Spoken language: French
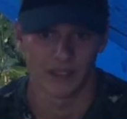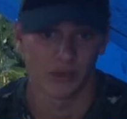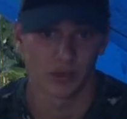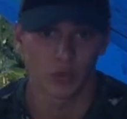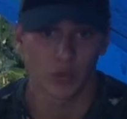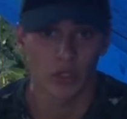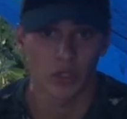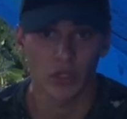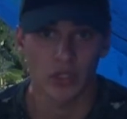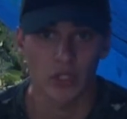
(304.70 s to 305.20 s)

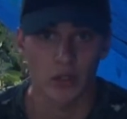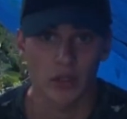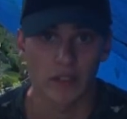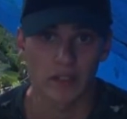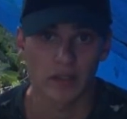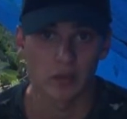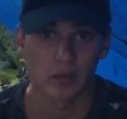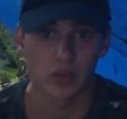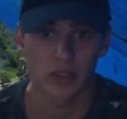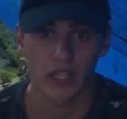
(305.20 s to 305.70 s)
tous les gens qui
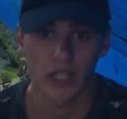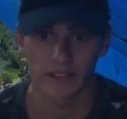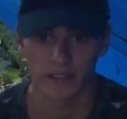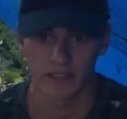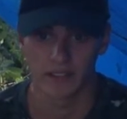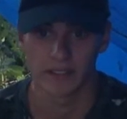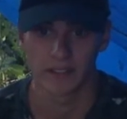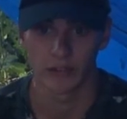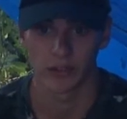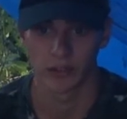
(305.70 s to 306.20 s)
connaissent le Bushcraft
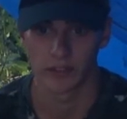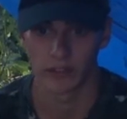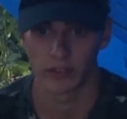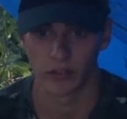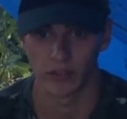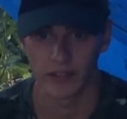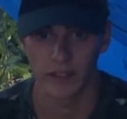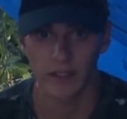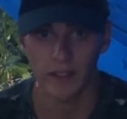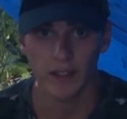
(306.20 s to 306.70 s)
savent ce que ça
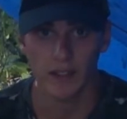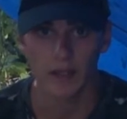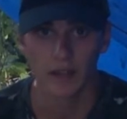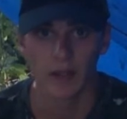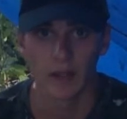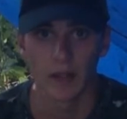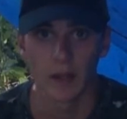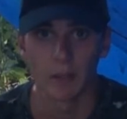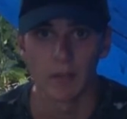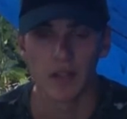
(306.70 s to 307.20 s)
veut dire,
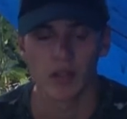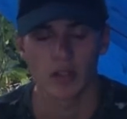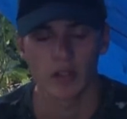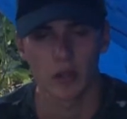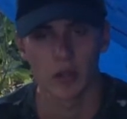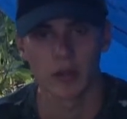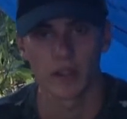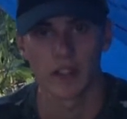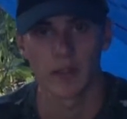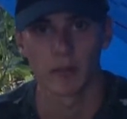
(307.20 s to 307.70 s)
mais les gens qui
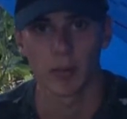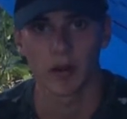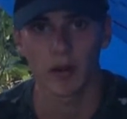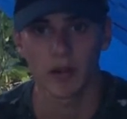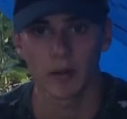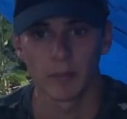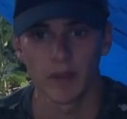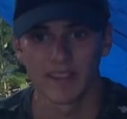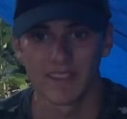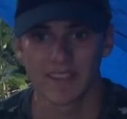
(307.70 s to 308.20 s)
connaissent
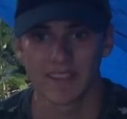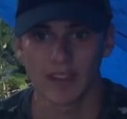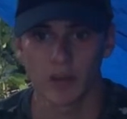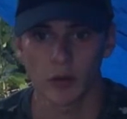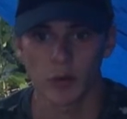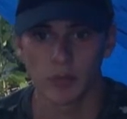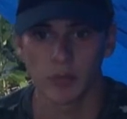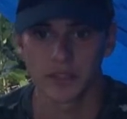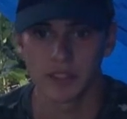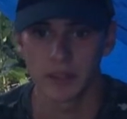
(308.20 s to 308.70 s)
pas, bah, c'est très
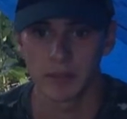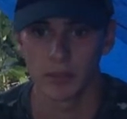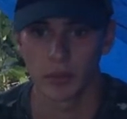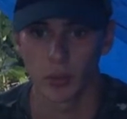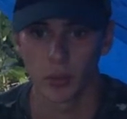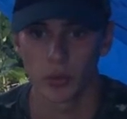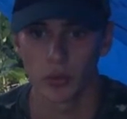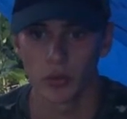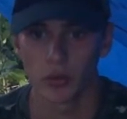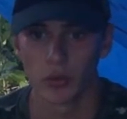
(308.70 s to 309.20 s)
compliqué
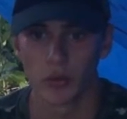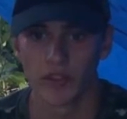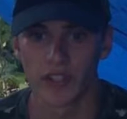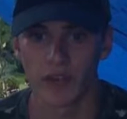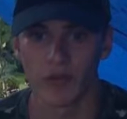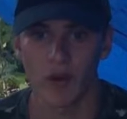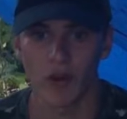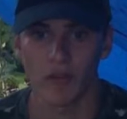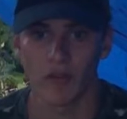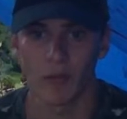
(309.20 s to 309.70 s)
pour eux de,
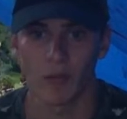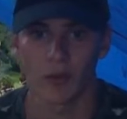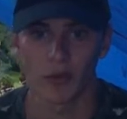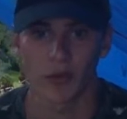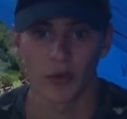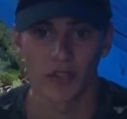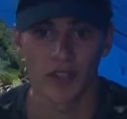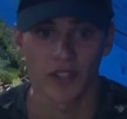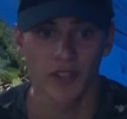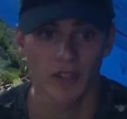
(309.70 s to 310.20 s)
savoir vraiment ce
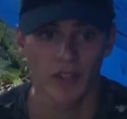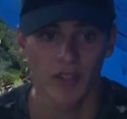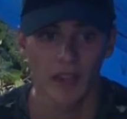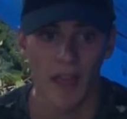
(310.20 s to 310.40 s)
que c'est.